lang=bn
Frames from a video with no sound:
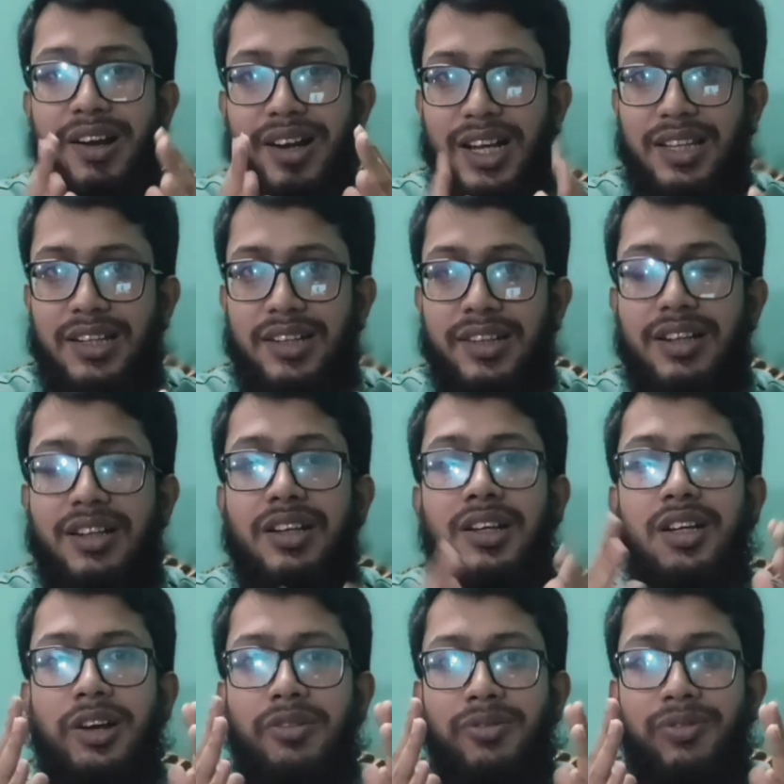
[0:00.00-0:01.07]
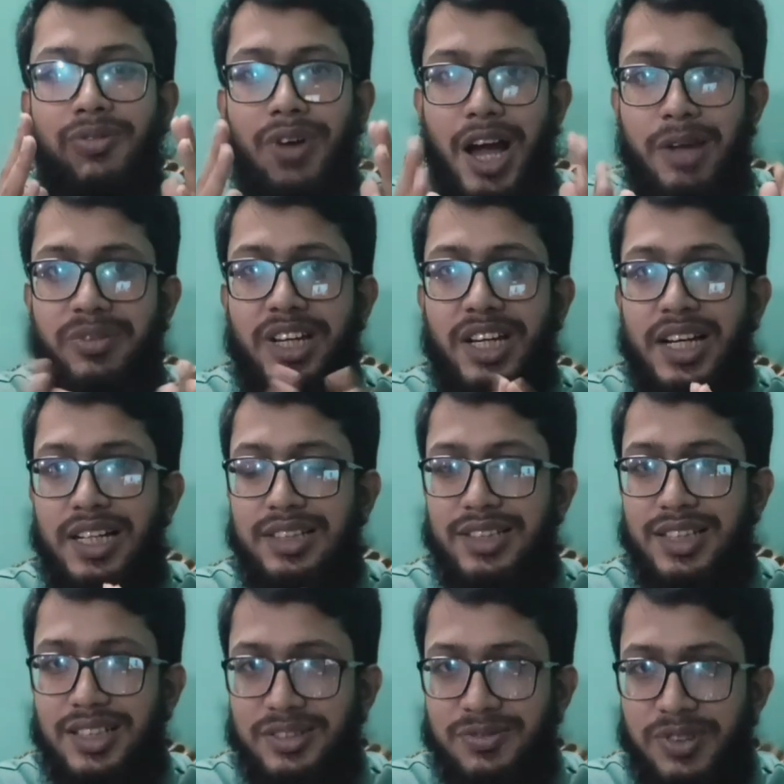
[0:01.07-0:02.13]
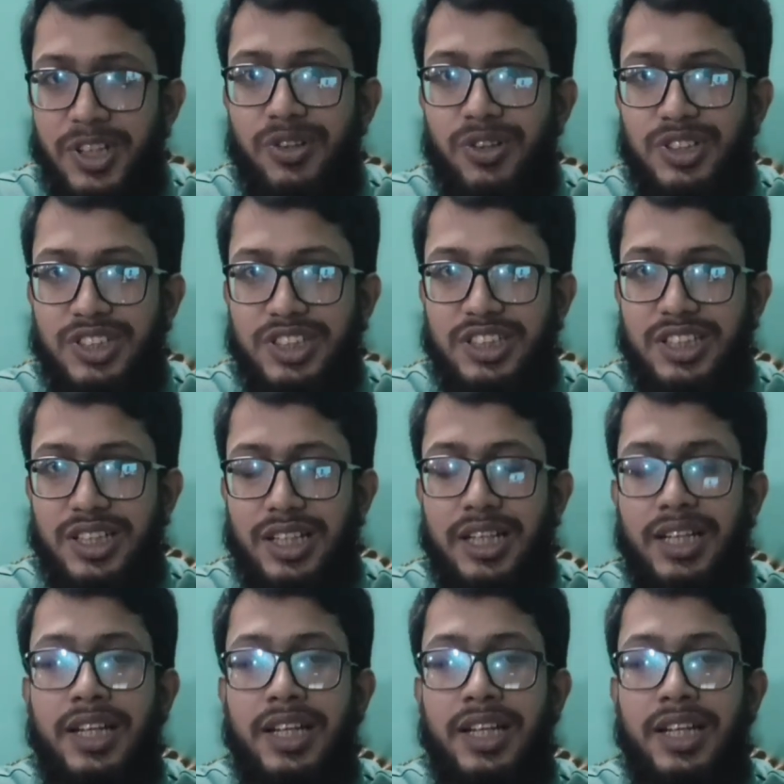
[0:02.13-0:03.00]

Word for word: রেদার দেন ফাইভ গার্সের ফ্রিকোয়েন্সির সাথে